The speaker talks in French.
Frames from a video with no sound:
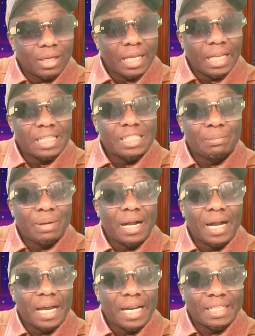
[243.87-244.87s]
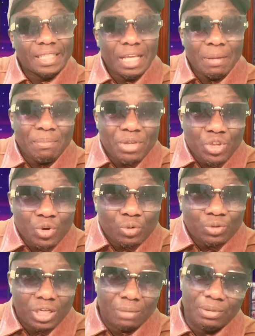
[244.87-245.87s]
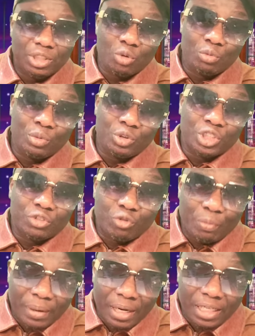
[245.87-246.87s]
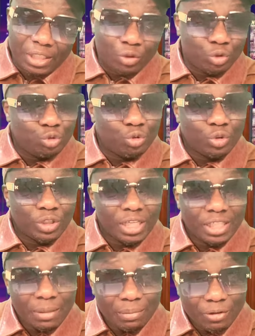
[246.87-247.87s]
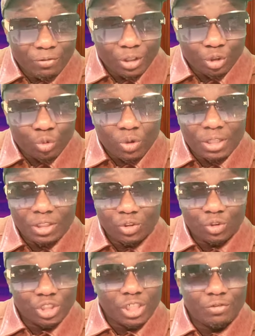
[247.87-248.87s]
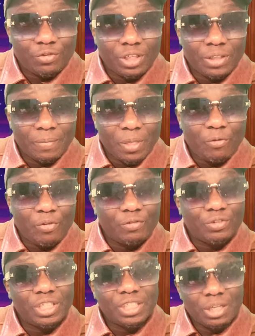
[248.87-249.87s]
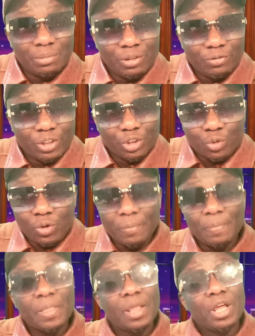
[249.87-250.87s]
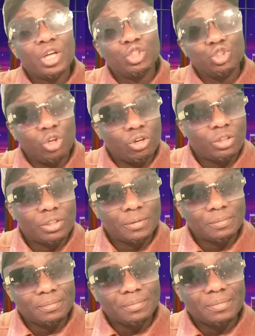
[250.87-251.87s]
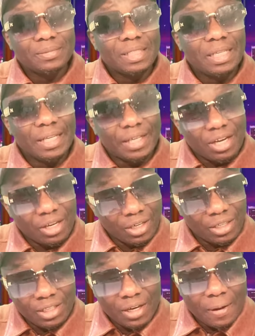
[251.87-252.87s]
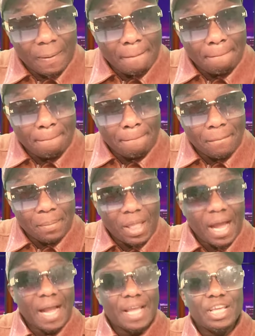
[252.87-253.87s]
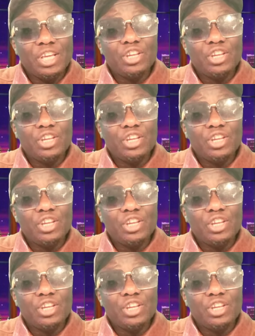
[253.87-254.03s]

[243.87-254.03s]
elle a seulement 41 millions d'habitants. Moi, je vous parle, aujourd'hui, on est 2023, janvier, de février 2023. Donc, le Canada a